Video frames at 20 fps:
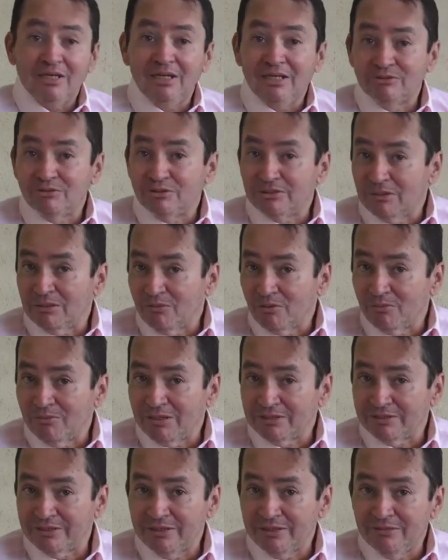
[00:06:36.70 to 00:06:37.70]
Eso está por
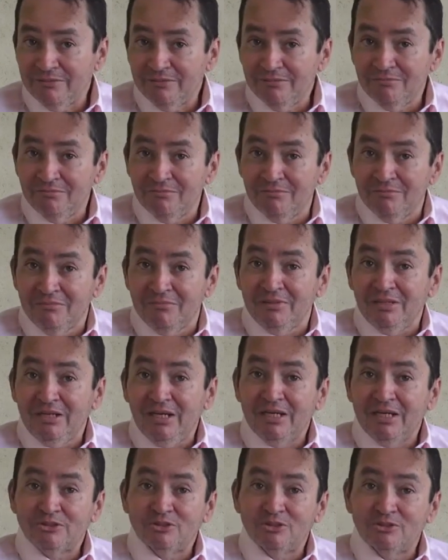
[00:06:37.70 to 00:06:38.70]
verse,
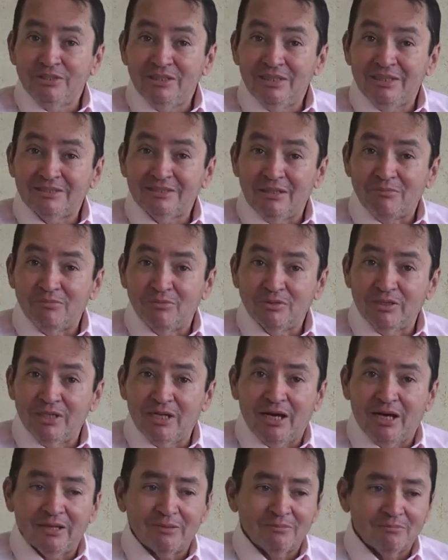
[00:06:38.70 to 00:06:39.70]
eso está por
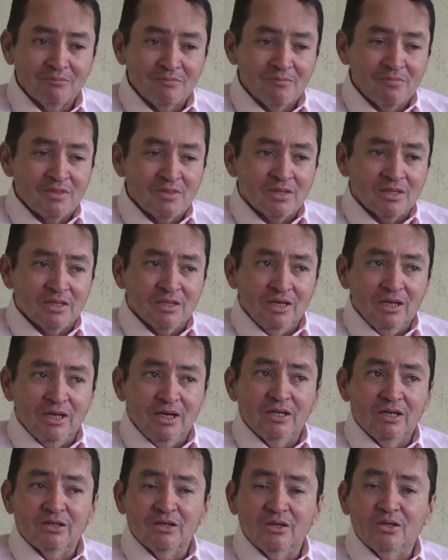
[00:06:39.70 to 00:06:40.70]
llegar
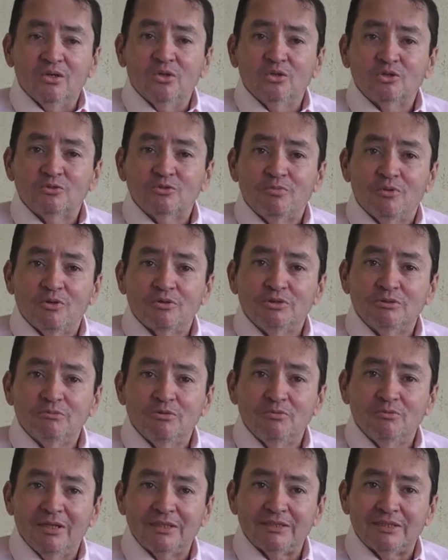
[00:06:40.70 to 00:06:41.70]
en los
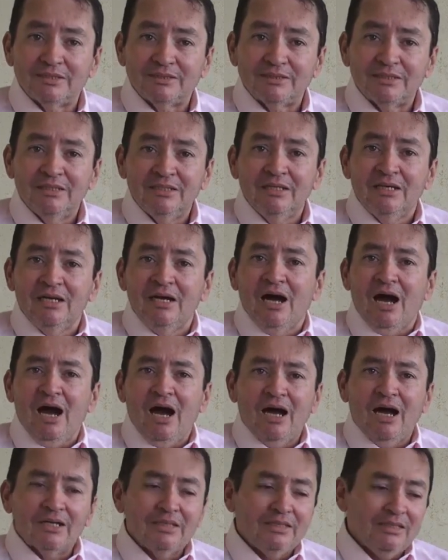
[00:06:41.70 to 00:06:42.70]
próximos meses.
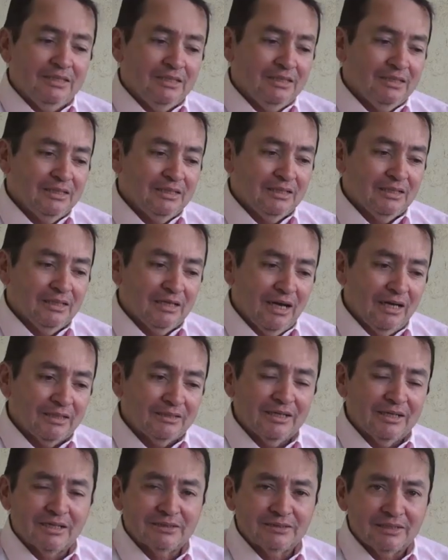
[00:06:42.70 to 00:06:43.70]
Aquí hay
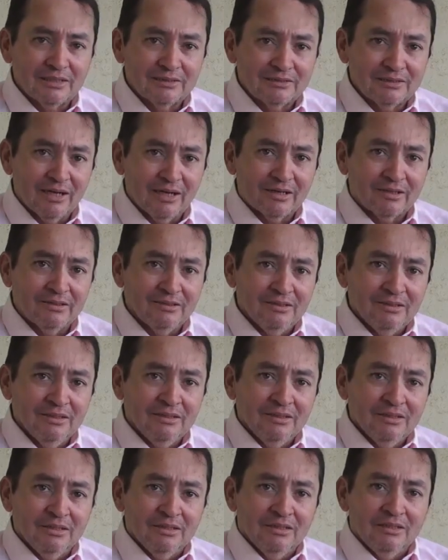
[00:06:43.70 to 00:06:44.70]
que resaltar
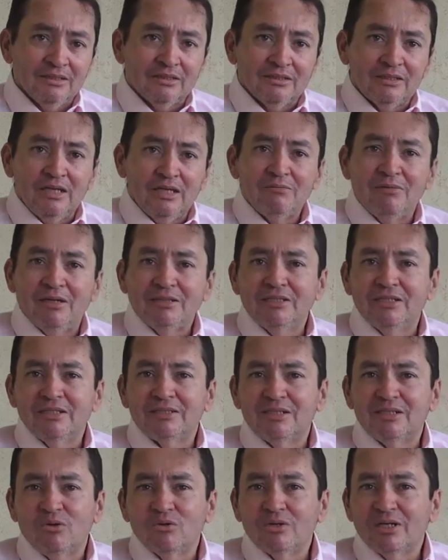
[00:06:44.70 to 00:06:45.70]
que el Valle
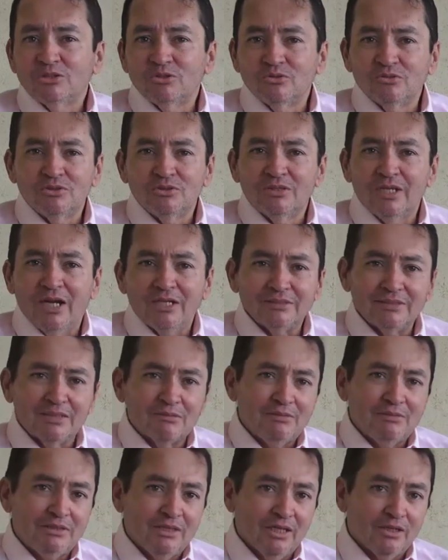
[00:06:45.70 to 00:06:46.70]
del Cauca es un gran
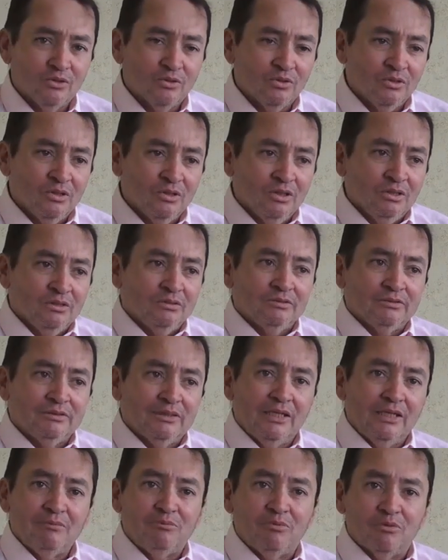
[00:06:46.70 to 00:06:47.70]
semillero
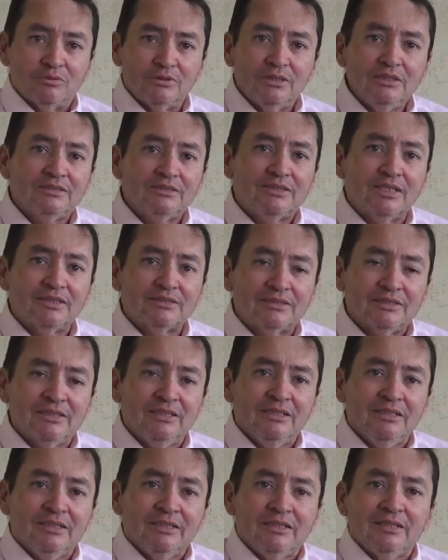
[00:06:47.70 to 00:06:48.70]
de deportistas
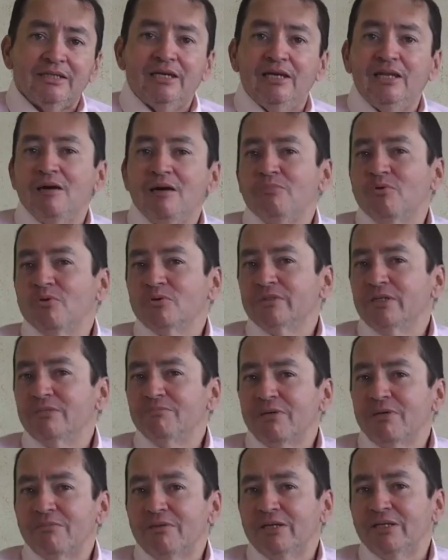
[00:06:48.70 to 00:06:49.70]
que le
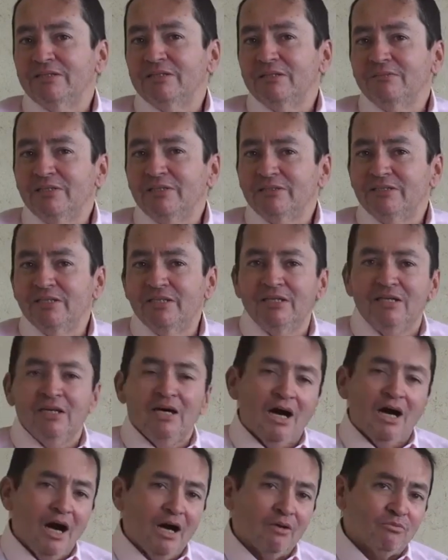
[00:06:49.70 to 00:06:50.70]
aportan
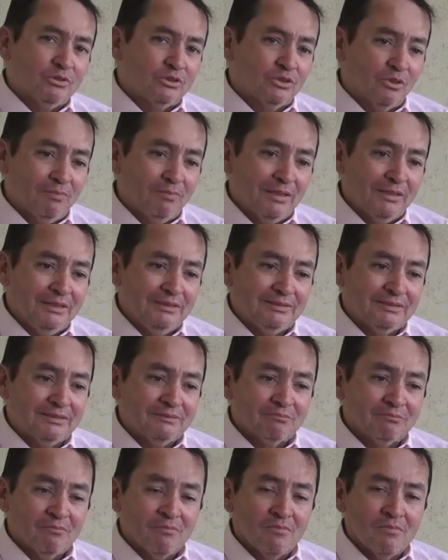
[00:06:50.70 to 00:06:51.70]
permanentemente a nuestro
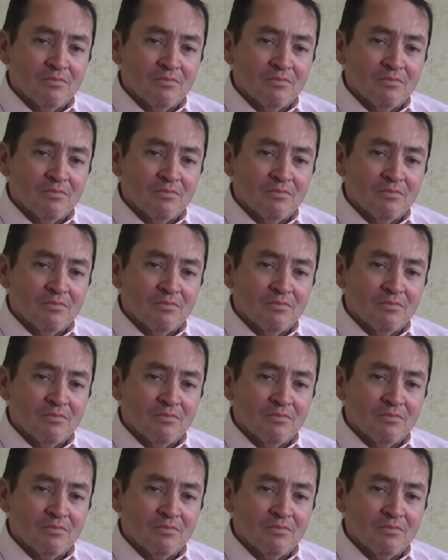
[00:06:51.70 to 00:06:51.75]
país.